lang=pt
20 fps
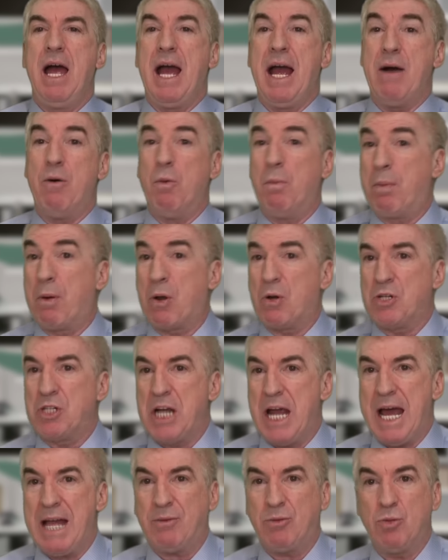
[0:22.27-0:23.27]
É o
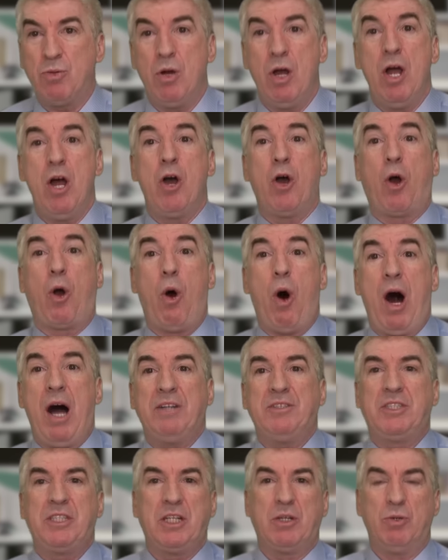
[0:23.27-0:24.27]
projeto
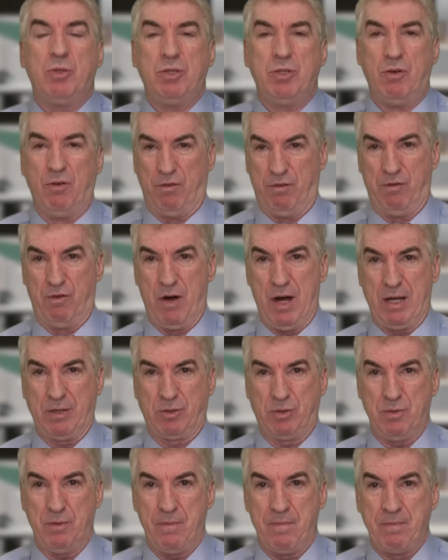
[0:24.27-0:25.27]
Código do
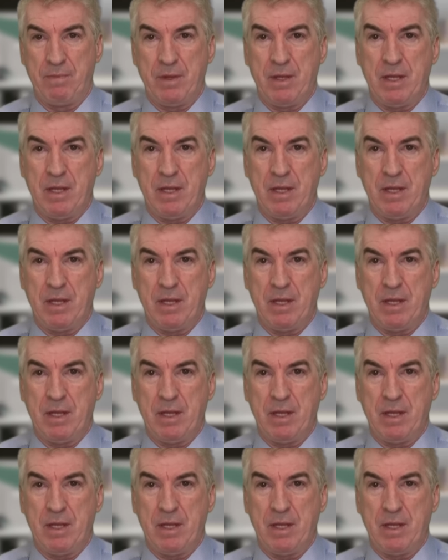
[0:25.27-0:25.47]
Voto.